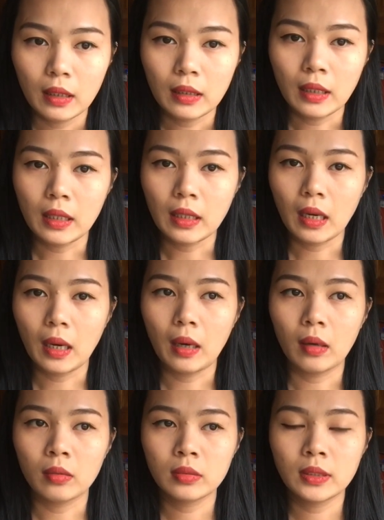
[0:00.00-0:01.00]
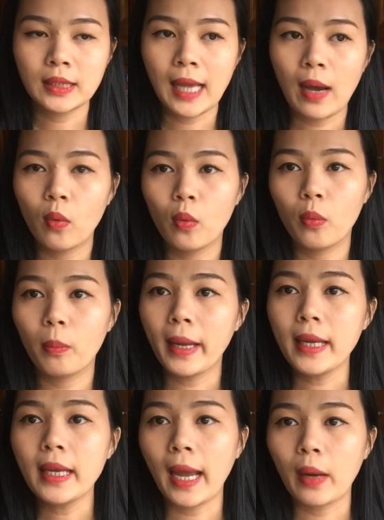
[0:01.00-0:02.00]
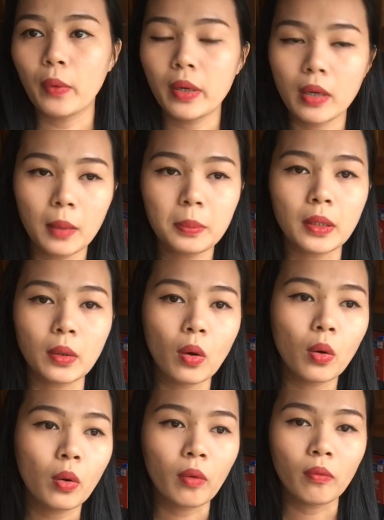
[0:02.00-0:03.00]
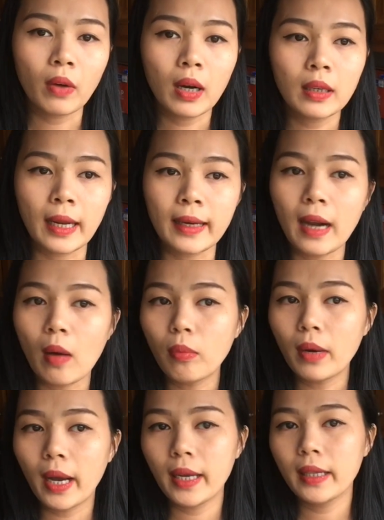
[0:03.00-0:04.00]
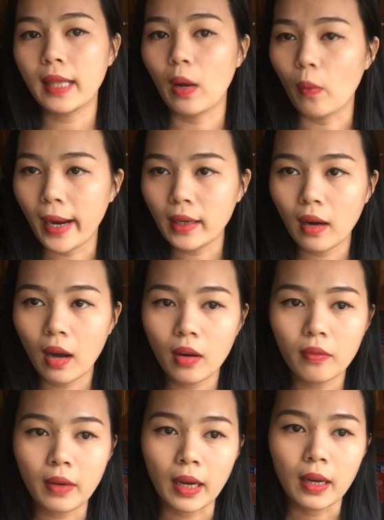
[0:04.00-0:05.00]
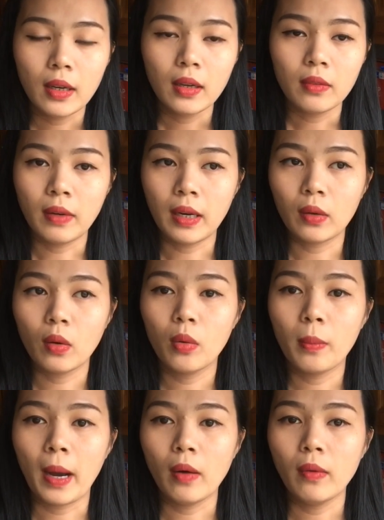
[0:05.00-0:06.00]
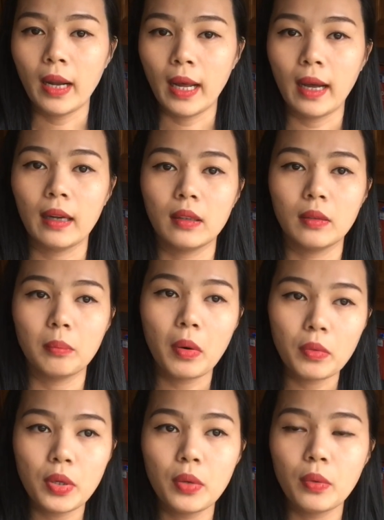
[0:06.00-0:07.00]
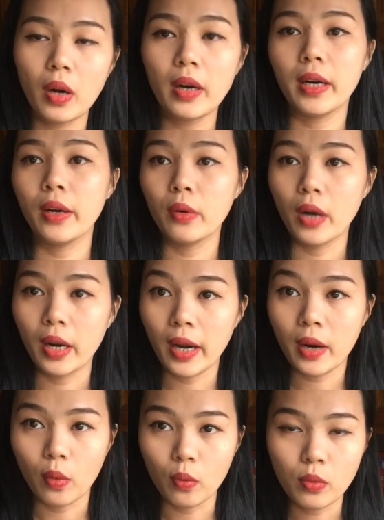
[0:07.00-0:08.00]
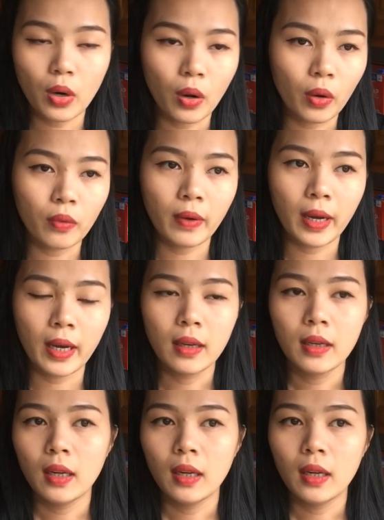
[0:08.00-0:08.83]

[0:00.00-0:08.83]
thì uh, sau mấy ngày quyên góp thì cô Hồng Vân đã đóng cái tài khoản đó và và cô bảo là bao nhiêu đó đã, đã, đã đủ rồi và